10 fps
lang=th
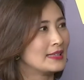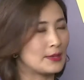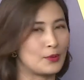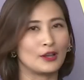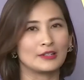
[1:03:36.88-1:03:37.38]

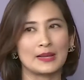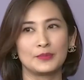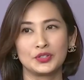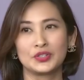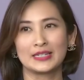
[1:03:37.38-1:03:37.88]
แต่พอเรา
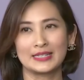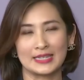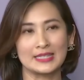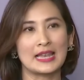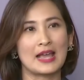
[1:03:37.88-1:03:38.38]
ทำ due
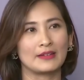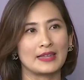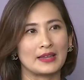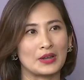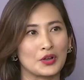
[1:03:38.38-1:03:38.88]
diligence แล้ว
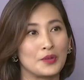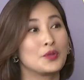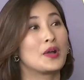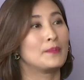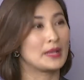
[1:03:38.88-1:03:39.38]
เนี่ยเราก็
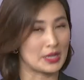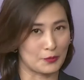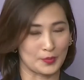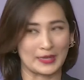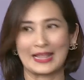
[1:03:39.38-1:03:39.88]
มีความเป็นกั
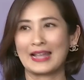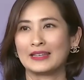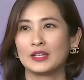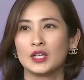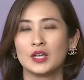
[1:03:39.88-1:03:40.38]
งวลเหมือนกัน
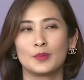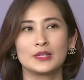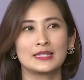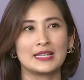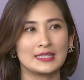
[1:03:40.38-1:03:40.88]
เพ
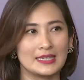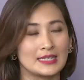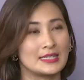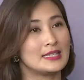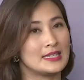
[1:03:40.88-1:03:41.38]
ราะฉะนั้นสิ่
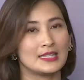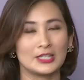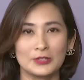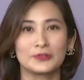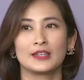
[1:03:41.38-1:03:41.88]
งที่ดี
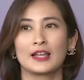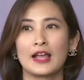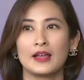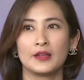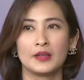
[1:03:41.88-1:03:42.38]
ที่สุดนะ
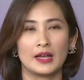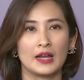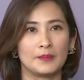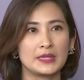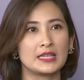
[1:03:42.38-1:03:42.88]
คะ
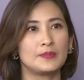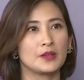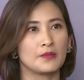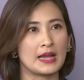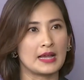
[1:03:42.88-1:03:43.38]
ไม่ใช่
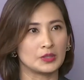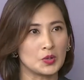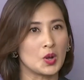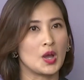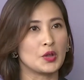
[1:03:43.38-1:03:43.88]
เพียงว่า
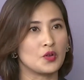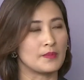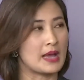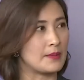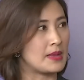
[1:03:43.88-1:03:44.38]
ต้องรอให้ก
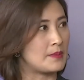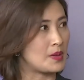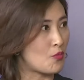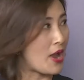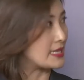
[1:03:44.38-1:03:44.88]
ฎหมายมา
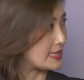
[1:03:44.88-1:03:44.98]
เป็น brand